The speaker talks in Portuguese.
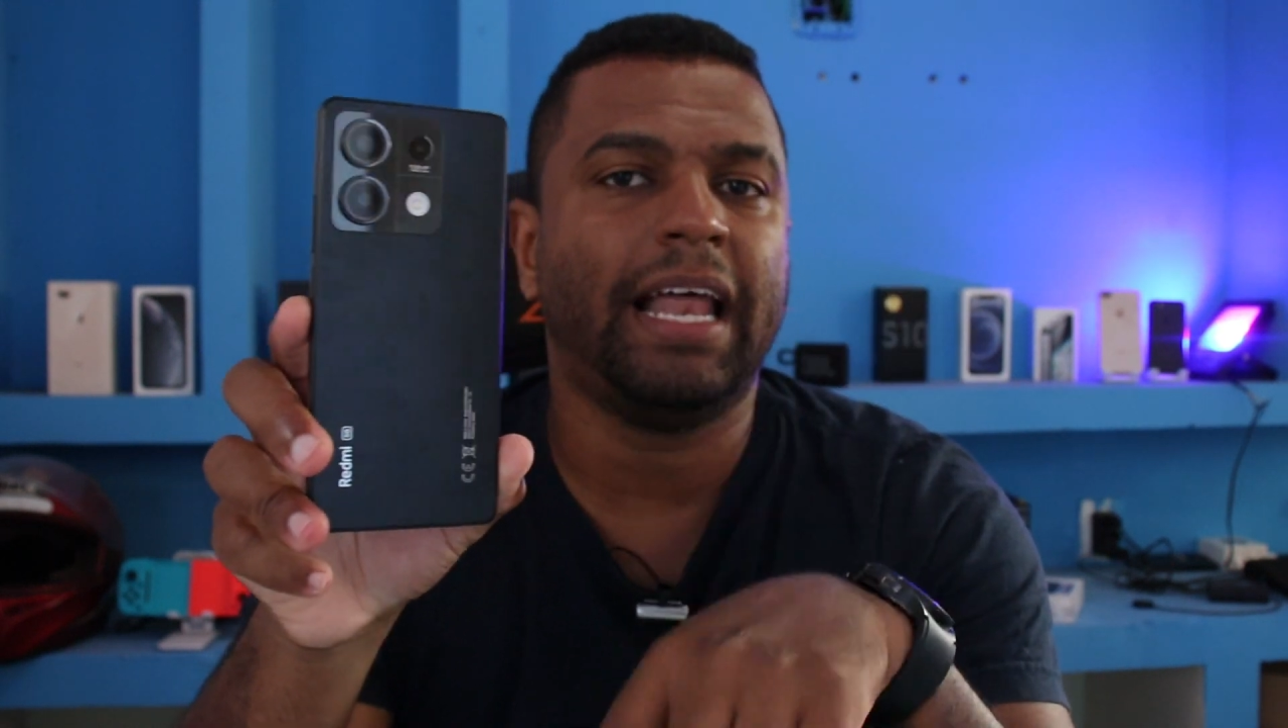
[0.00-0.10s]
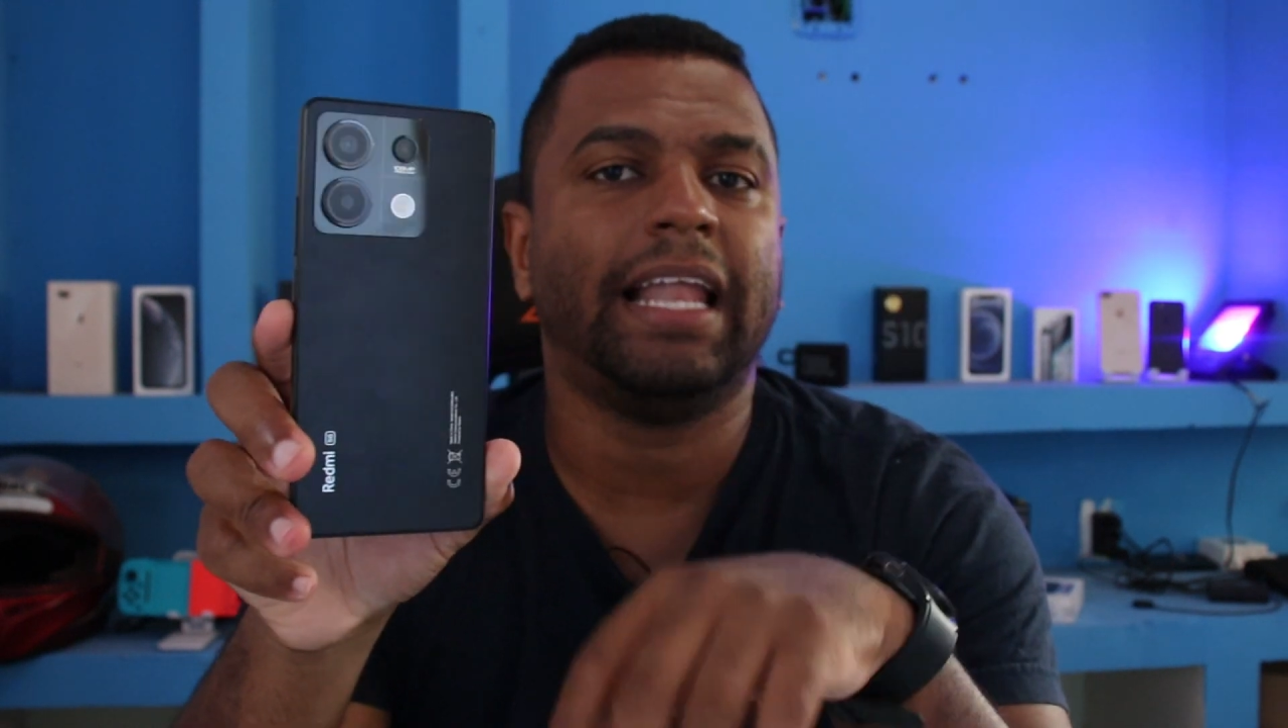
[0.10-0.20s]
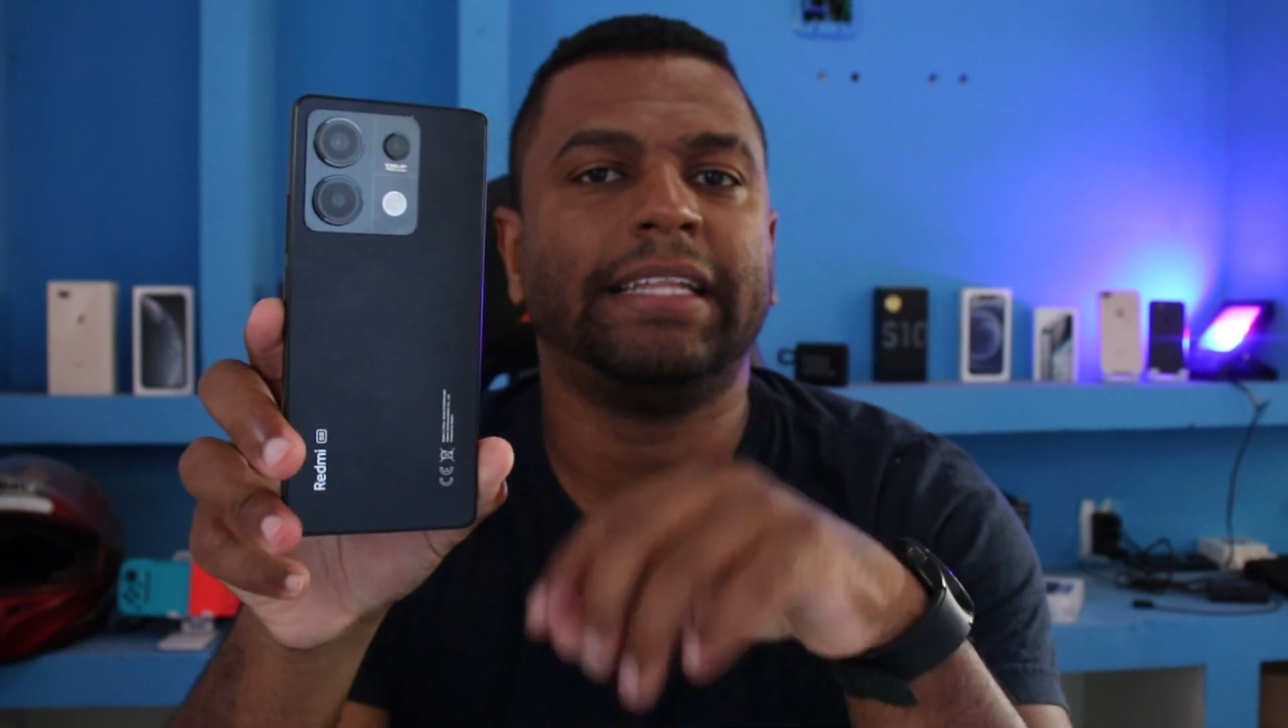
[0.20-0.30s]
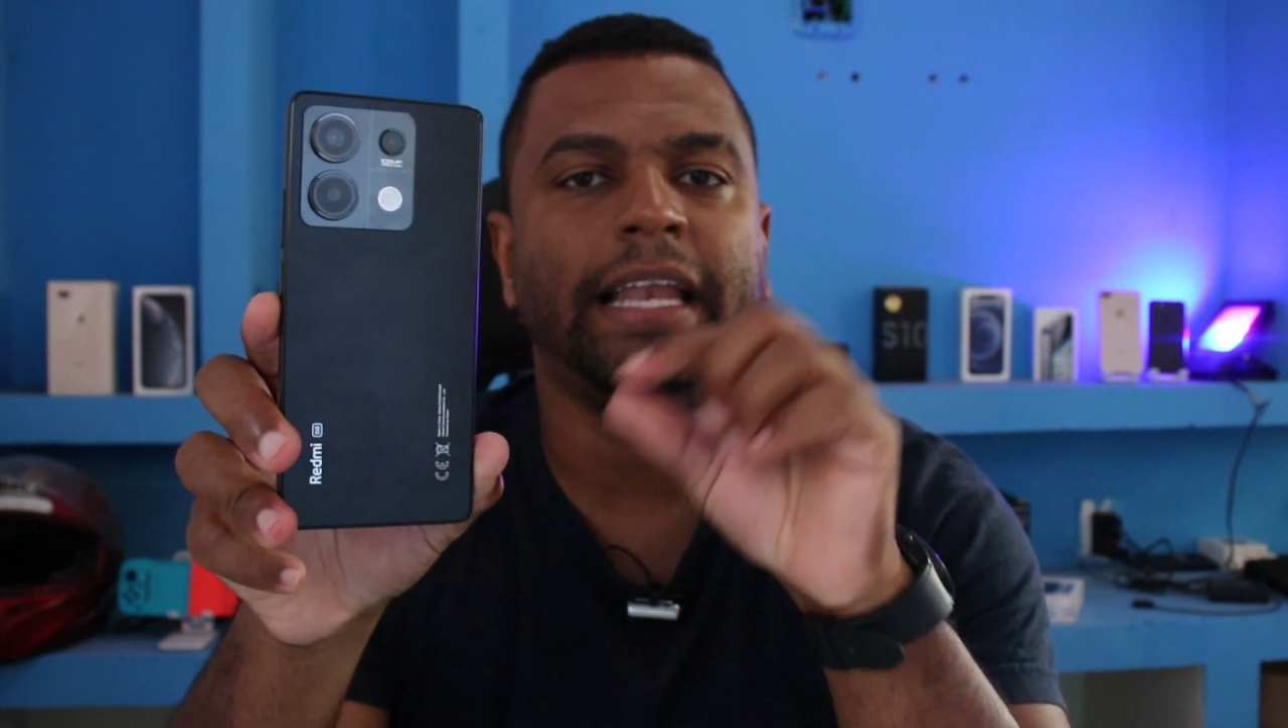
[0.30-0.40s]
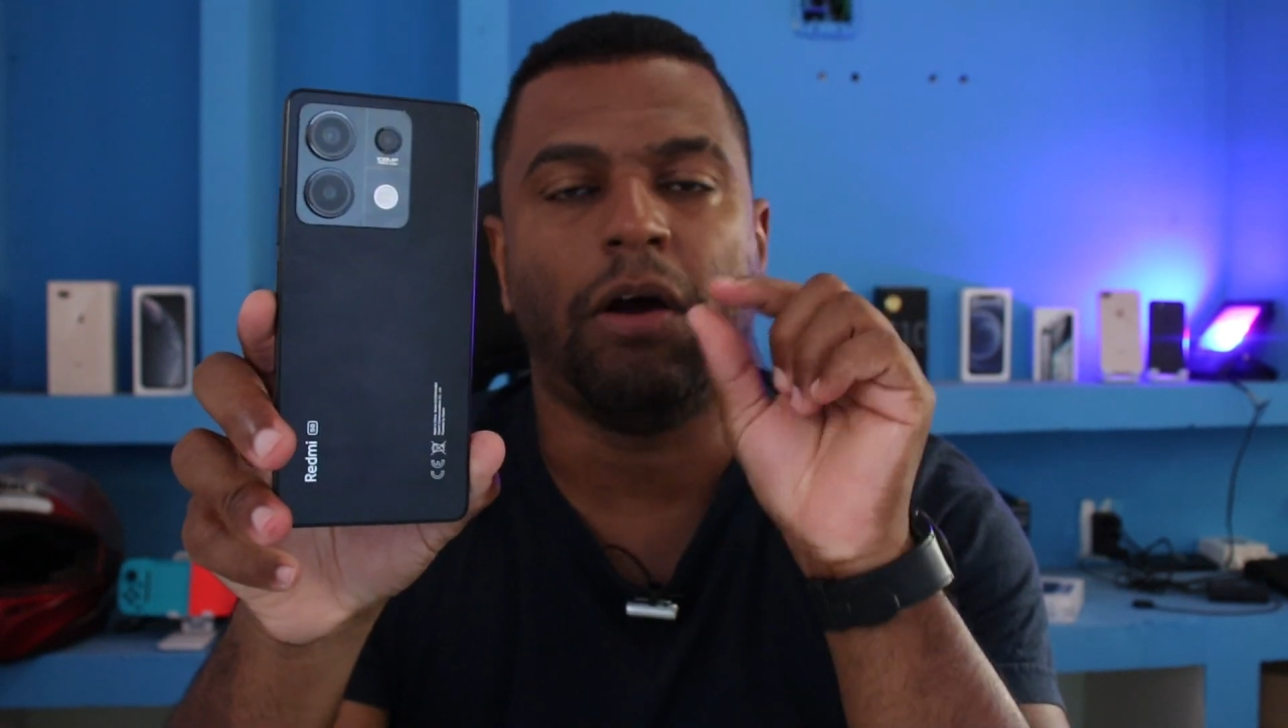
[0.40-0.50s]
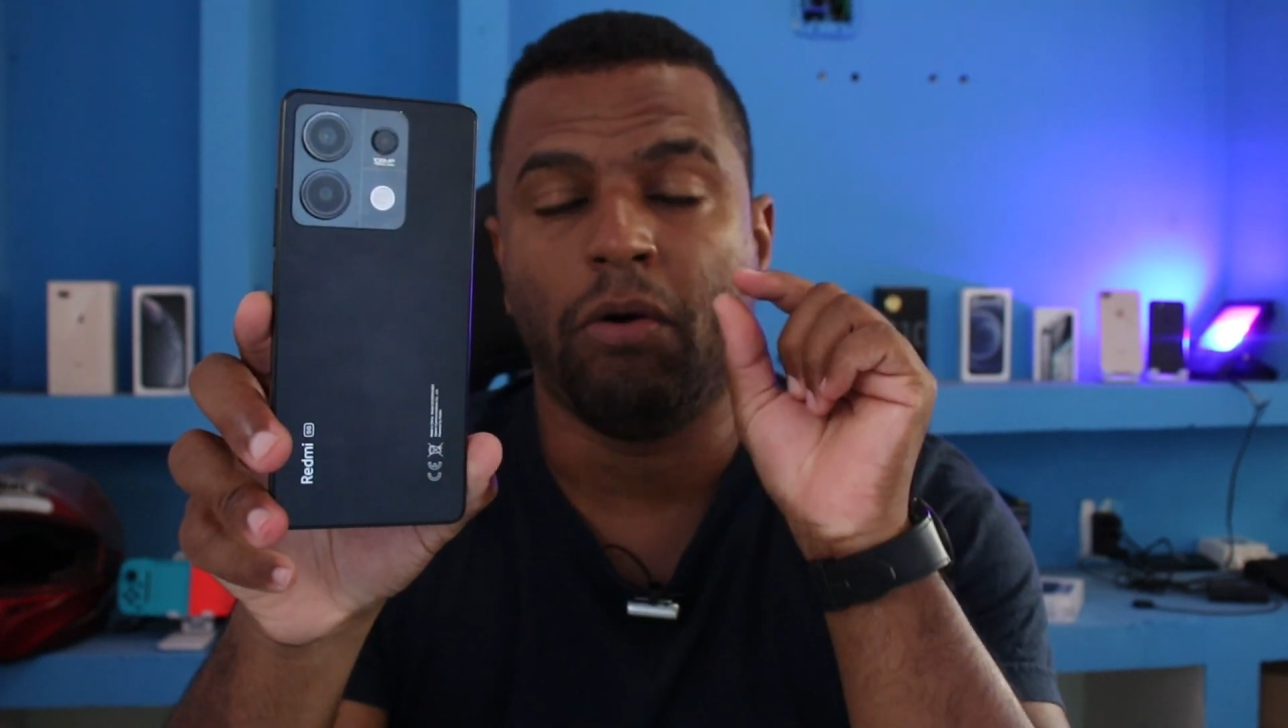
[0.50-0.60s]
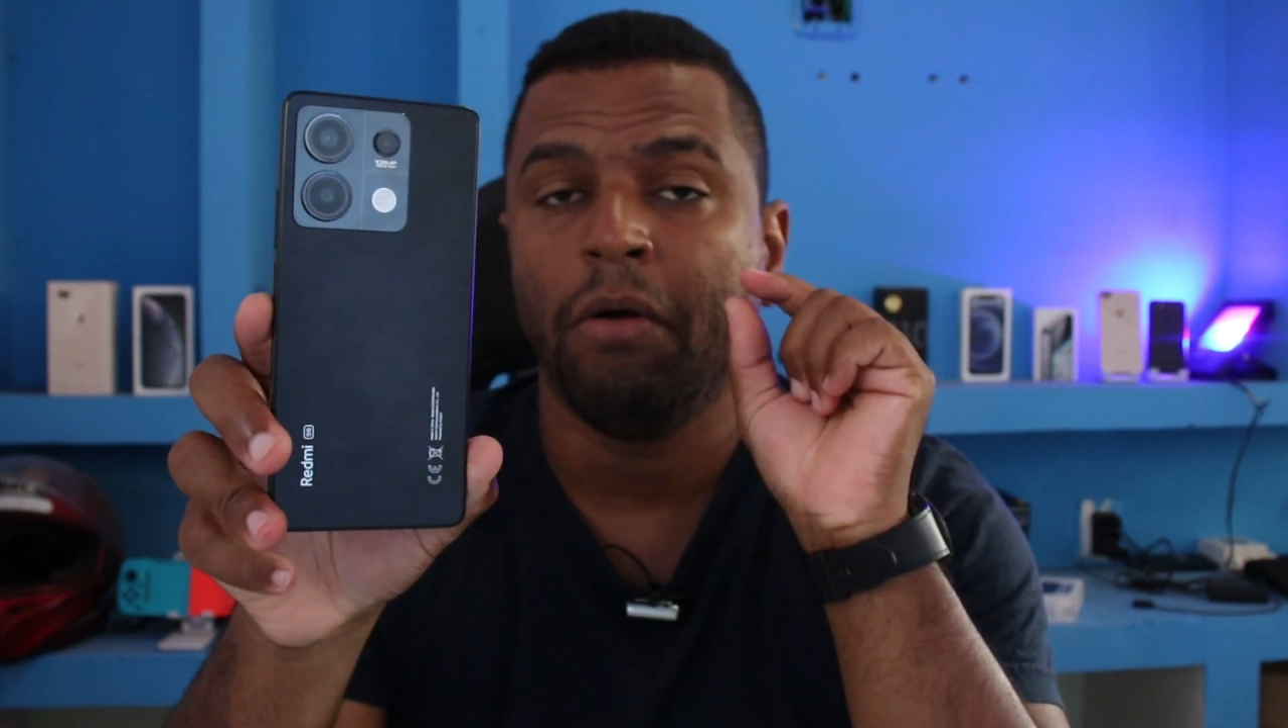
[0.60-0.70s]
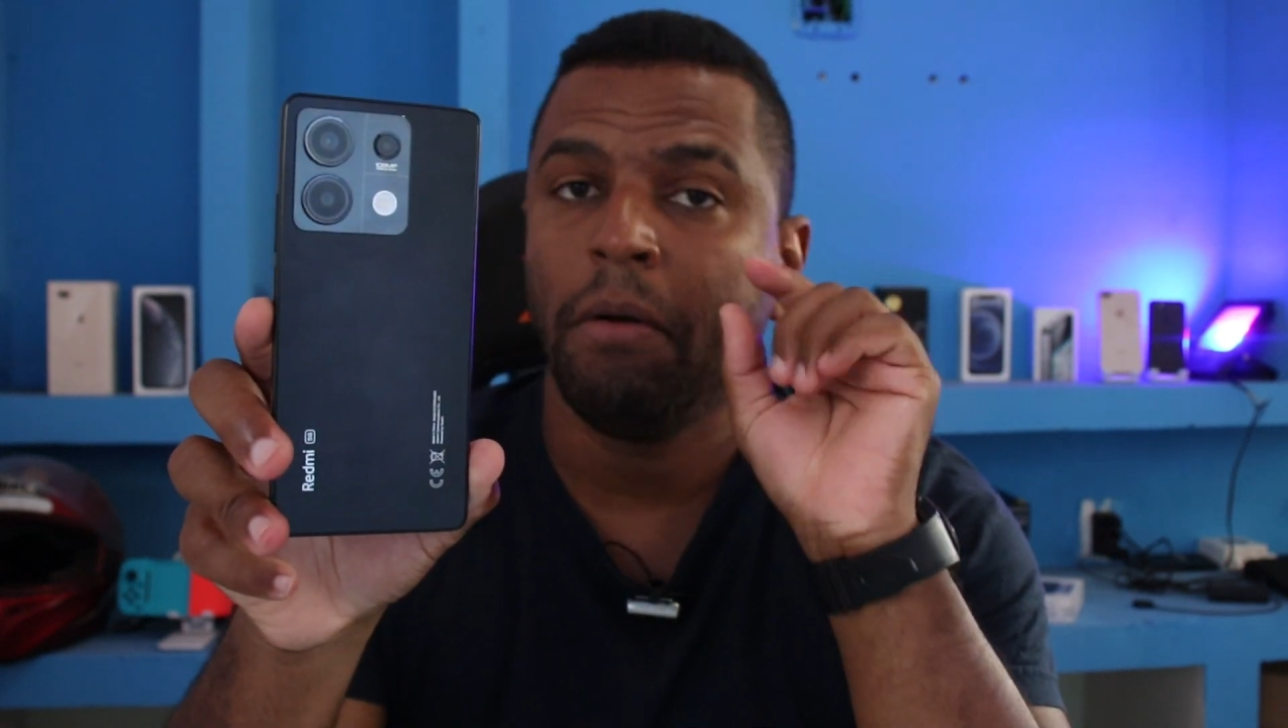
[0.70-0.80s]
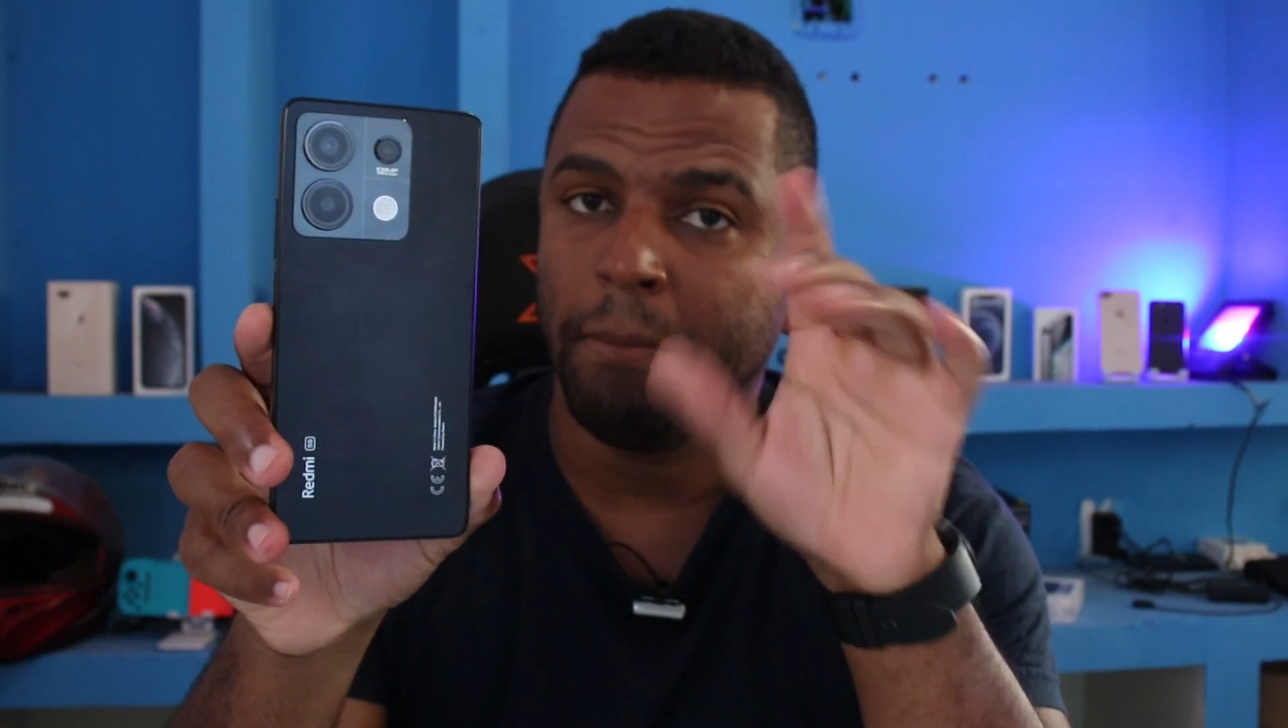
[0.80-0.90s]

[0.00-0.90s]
lateral,